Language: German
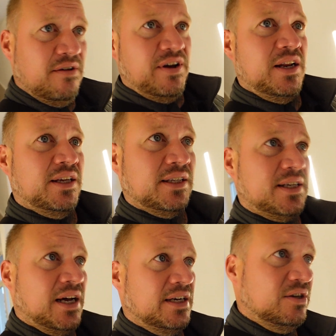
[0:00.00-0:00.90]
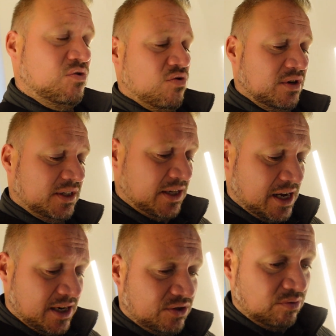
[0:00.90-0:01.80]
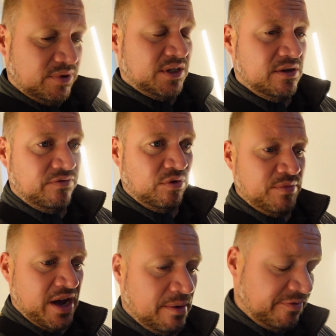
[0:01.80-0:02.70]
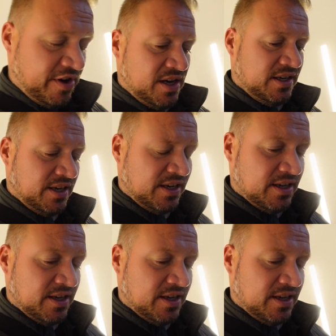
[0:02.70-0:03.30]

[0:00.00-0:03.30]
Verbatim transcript: werde ich jetzt gleich gucken, dass alles so ein bisschen von mir abfällt.